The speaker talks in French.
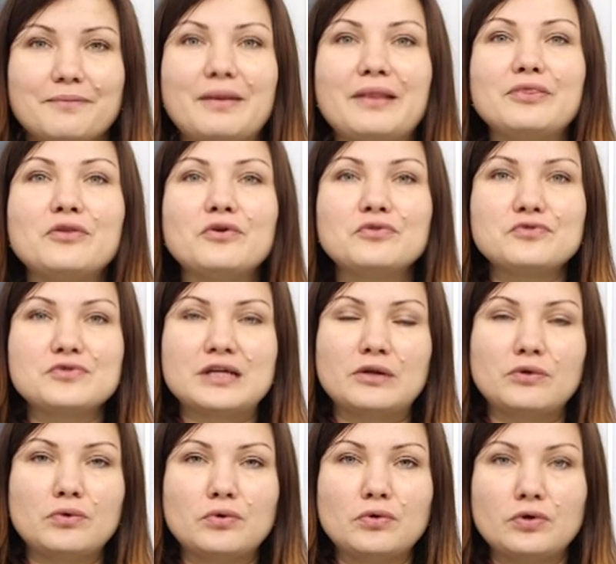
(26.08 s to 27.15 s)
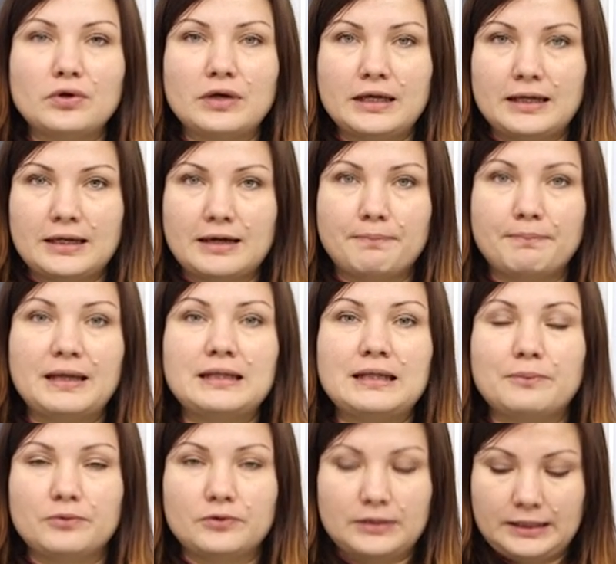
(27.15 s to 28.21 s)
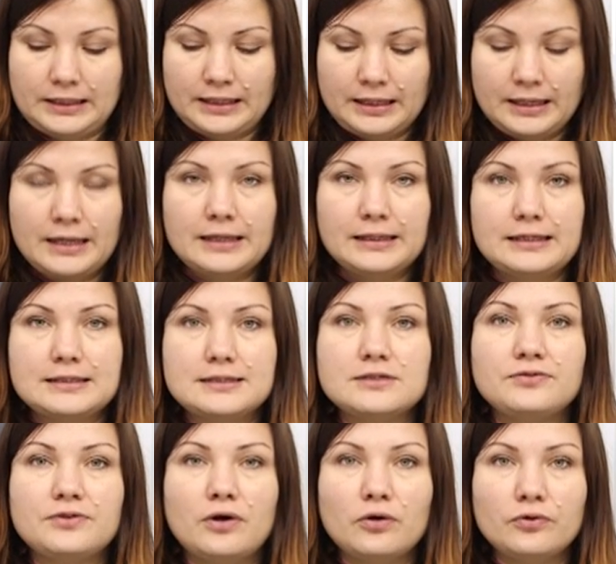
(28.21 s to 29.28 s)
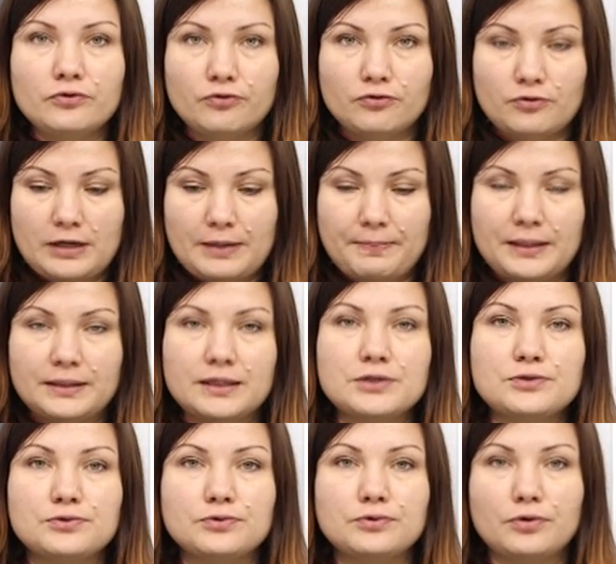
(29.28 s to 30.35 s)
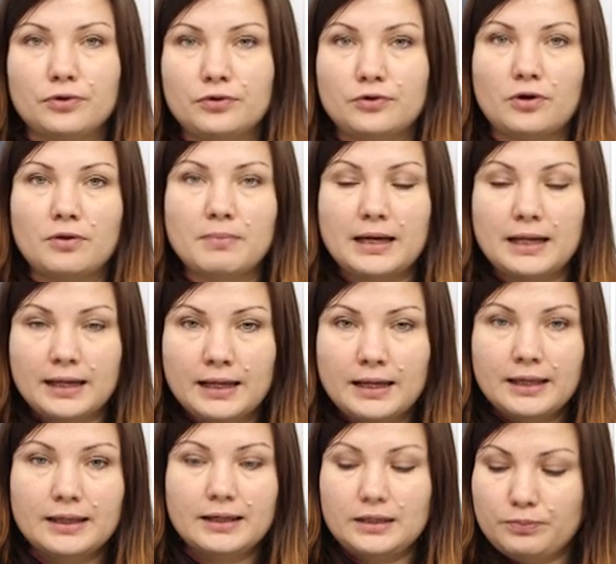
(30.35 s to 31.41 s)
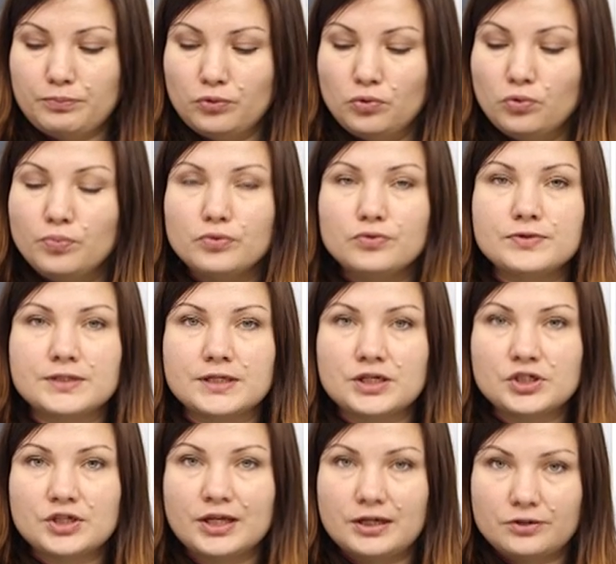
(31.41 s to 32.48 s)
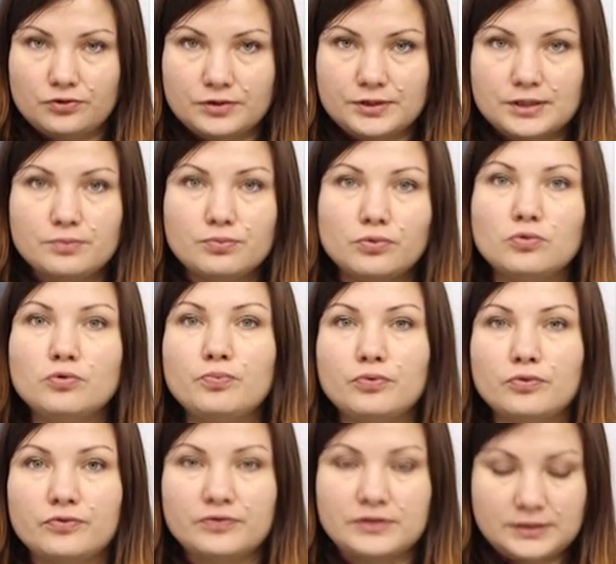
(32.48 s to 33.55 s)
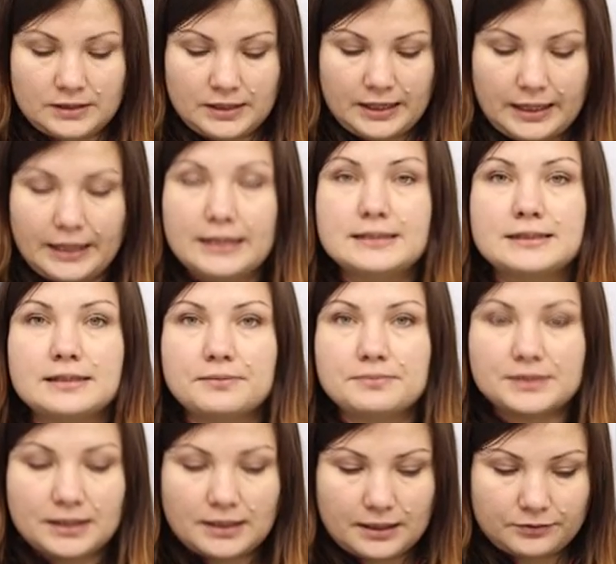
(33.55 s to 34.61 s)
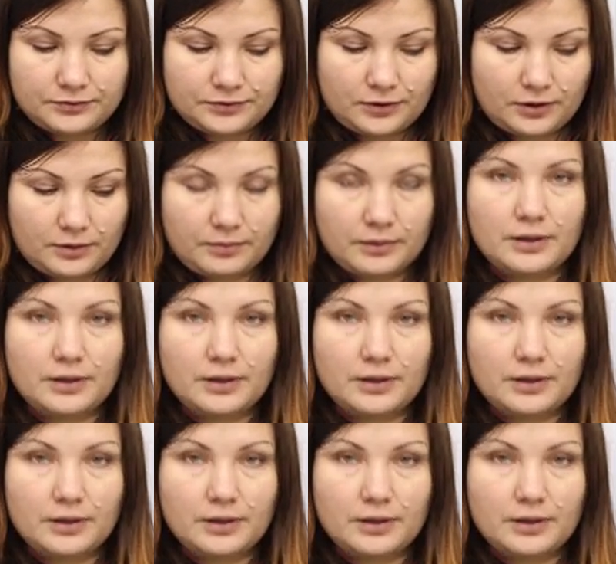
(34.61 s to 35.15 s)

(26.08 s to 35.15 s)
Maintenant, nous allons colorer la pâte à modeler qui est différente de la pâte à sucre normale. Elle est beaucoup plus sèche, elle durcit beaucoup plus vite et elle tient bien la forme.